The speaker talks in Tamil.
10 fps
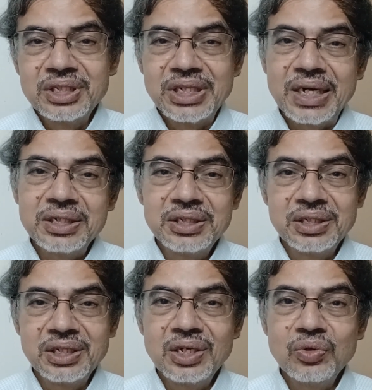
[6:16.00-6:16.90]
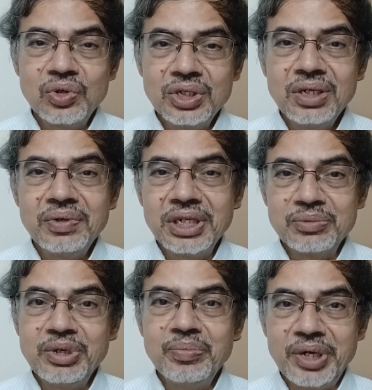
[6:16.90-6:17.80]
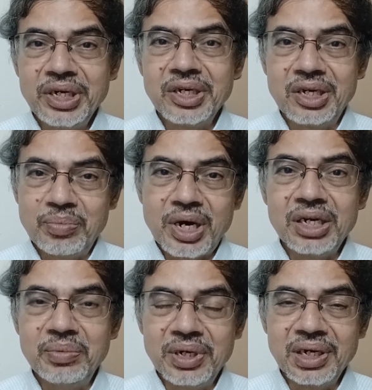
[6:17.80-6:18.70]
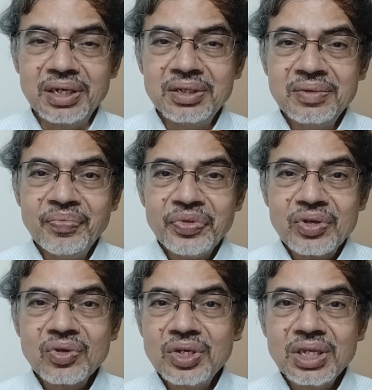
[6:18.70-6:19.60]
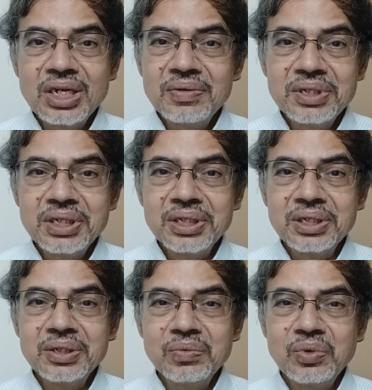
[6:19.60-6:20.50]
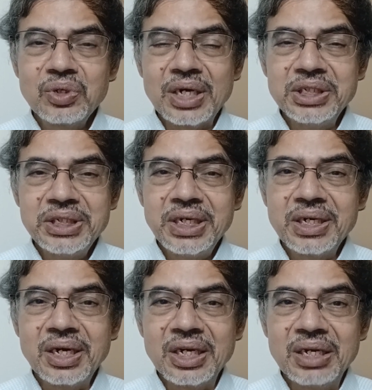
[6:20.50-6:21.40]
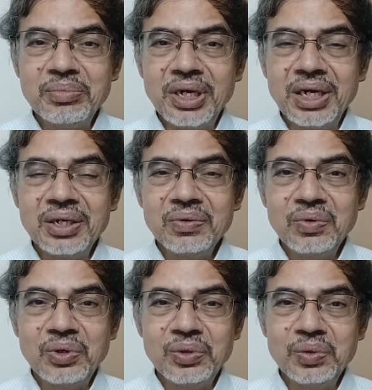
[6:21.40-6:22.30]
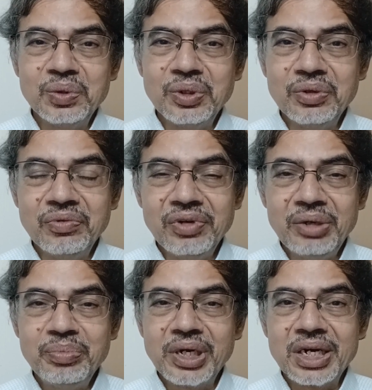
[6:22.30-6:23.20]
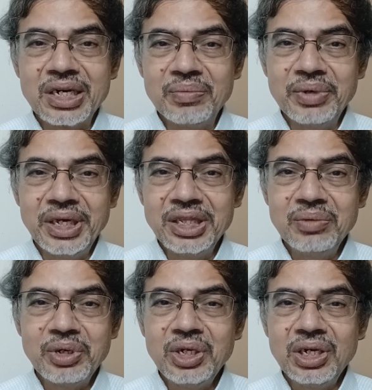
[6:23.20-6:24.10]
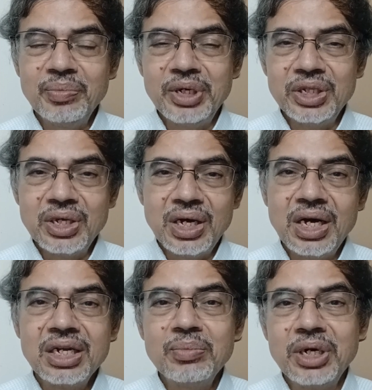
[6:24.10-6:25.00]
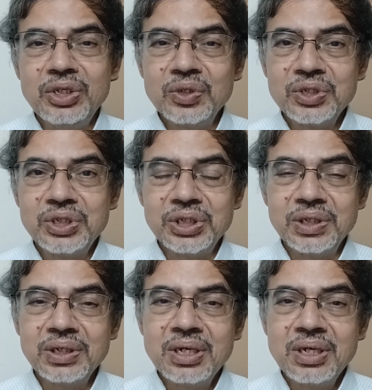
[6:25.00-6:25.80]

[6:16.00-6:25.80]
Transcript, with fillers: ஸ்டாட்டிஸ்டிக்ஸ்லாம் கொடுத்து அவர் எக்ஸ்பிளைன் பண்ணியிருக்காரு பார்லிமெண்ட்டில் ஸோ இதெல்லாம் வந்து ஒரு அஜிடேட் ஆகாமல் ஒரு வெறுப்பு காட்டாமல் எந்த மாதிரியும் இல்லாமல் நிதானமாக யோசித்து